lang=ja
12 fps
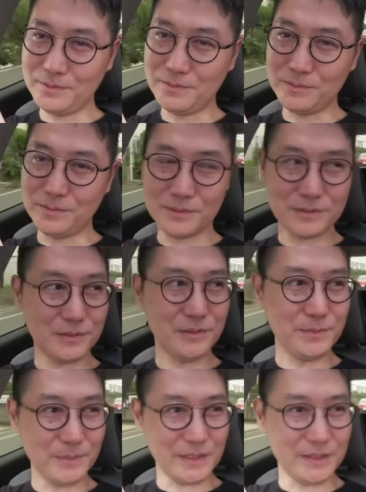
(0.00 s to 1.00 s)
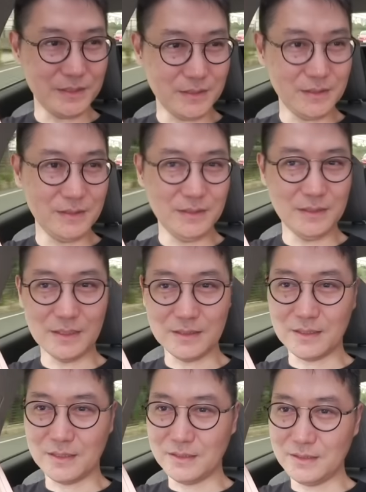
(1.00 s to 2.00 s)
ここ鶴見だっ
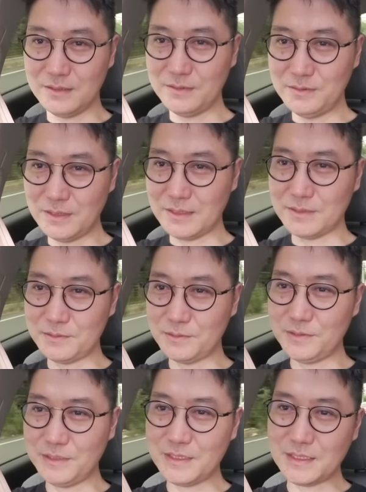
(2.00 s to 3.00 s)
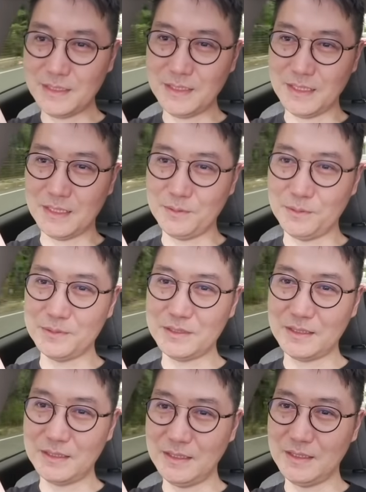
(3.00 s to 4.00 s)
たかな。だからそういう一回ね、あの大
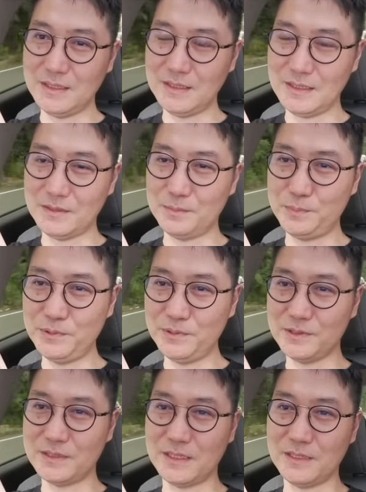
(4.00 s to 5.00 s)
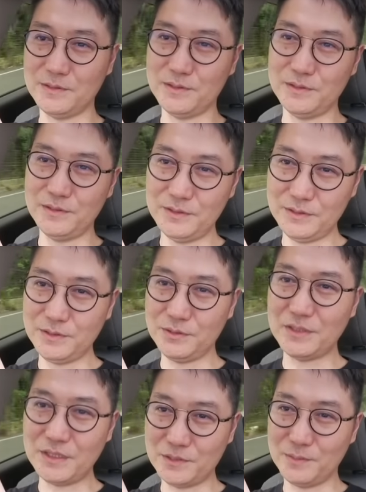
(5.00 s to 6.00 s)
阪であのプールされる
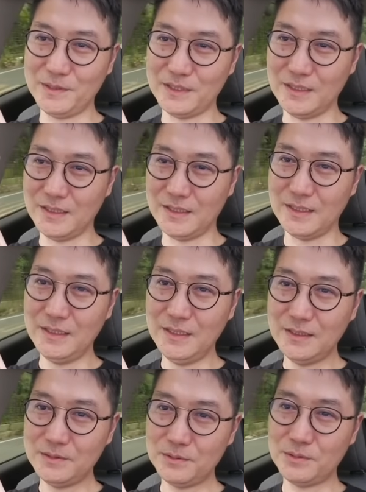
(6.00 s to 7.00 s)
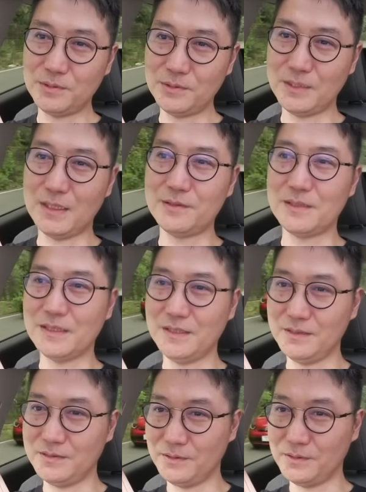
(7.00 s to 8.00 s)
駐車場みたいな、そういうところがあるらし
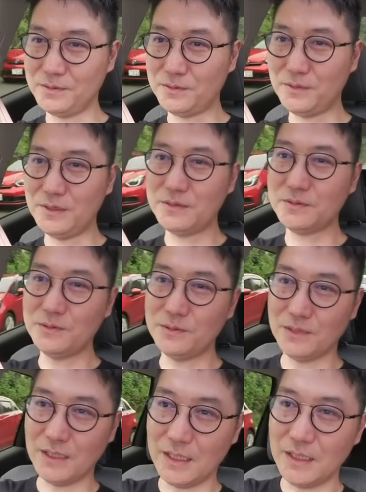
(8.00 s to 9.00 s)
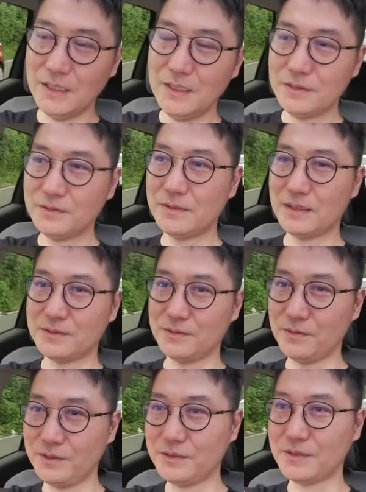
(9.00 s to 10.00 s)
いんですよ。そこへ着くのが9月
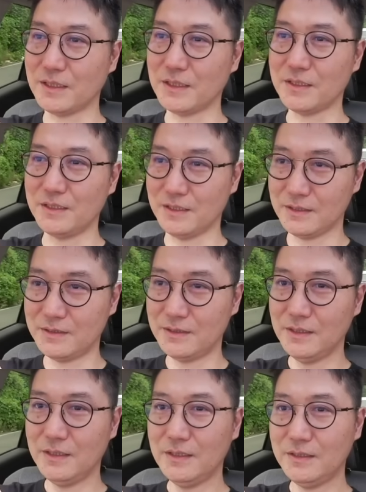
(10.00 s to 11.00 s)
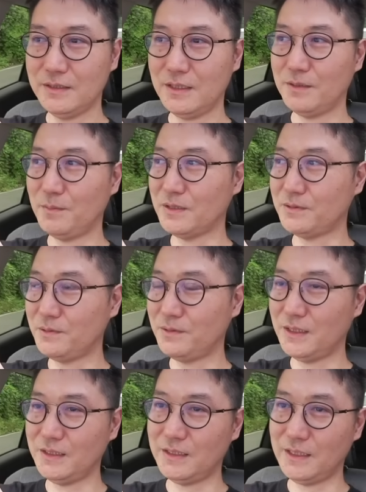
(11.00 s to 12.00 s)
の5日らしいです。で、まあ、そ
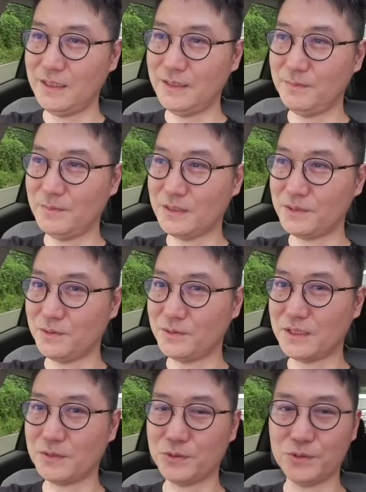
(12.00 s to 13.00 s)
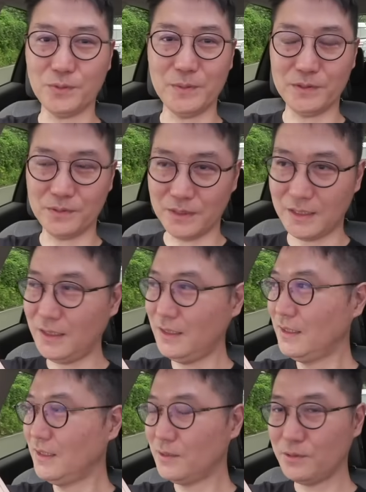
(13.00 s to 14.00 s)
の間に、まあ、その車庫証明とか
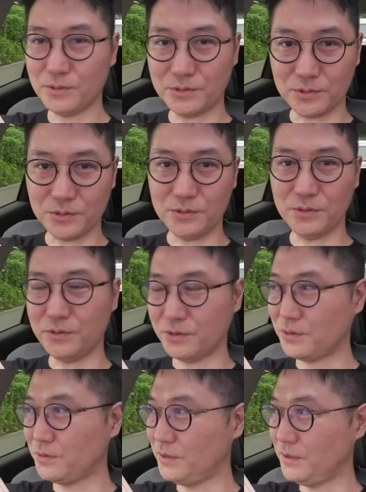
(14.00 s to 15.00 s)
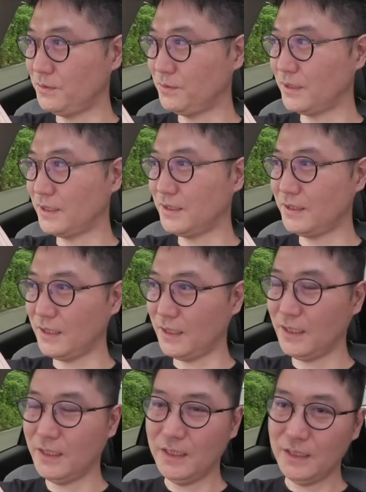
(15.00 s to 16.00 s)
今日ちょっといろいろ書類お願いし
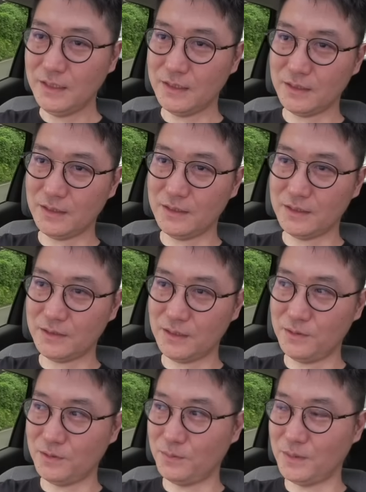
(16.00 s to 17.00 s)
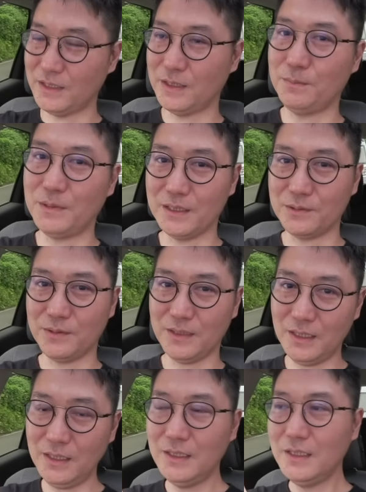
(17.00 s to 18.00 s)
てやったんですけど、まあ、ナンバーと
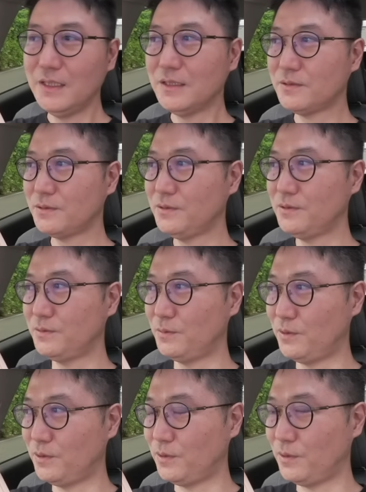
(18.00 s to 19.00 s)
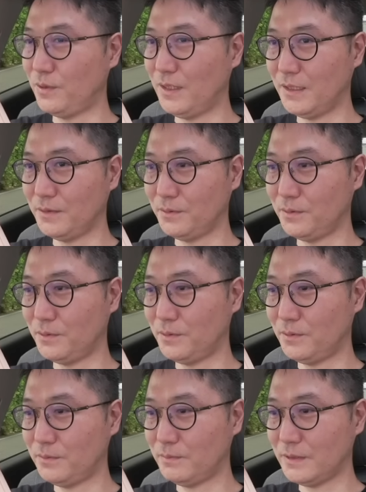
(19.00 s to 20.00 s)
かそういうのもあの、
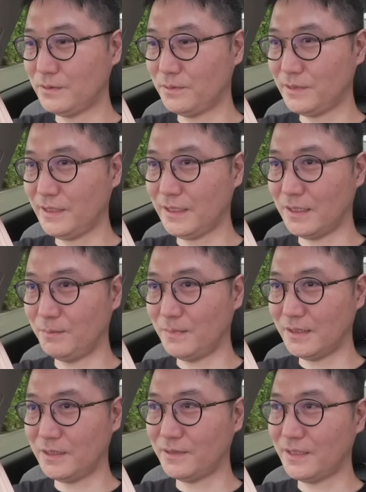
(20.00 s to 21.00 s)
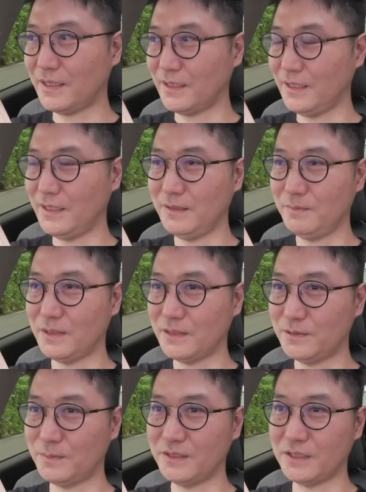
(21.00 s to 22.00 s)
まあ、その期間待ってる期間に、まあ、
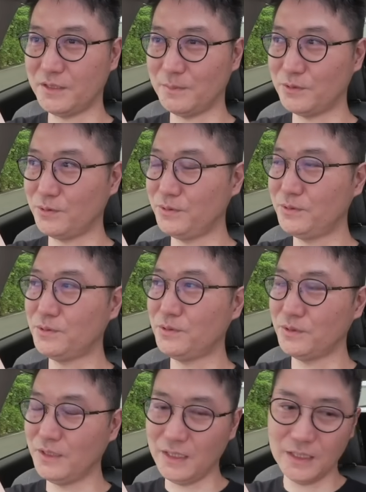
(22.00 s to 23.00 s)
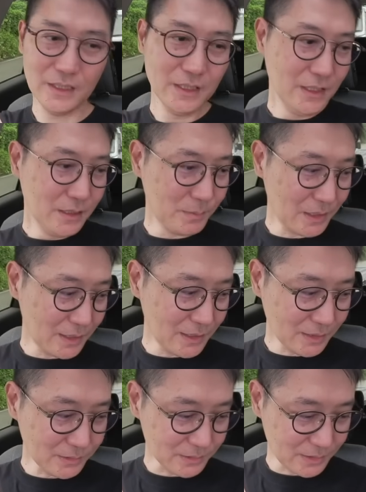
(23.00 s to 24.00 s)
済ませてしまうということで、まあ、
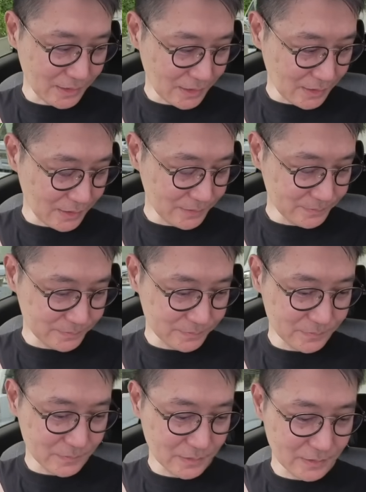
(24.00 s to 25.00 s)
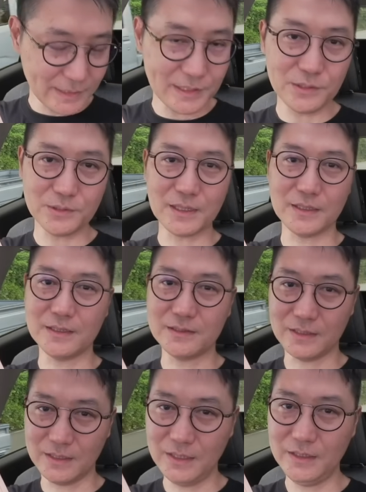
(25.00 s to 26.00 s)
早くて、うん、2週間で
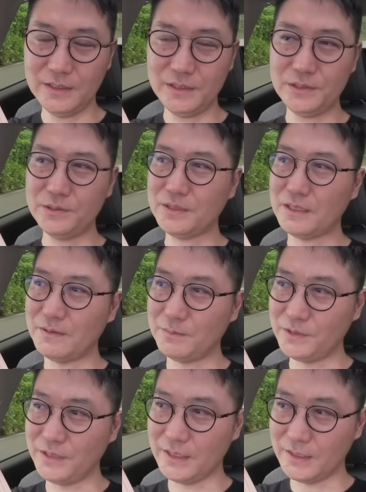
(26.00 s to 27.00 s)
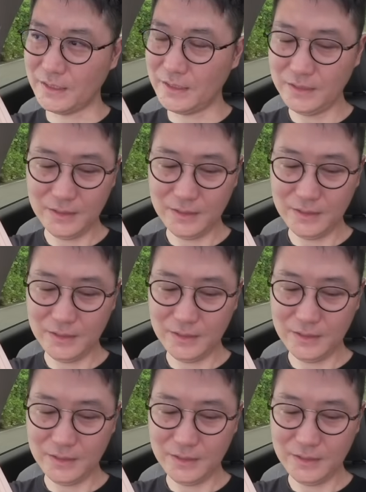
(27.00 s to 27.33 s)
すかね1週間は無理やな、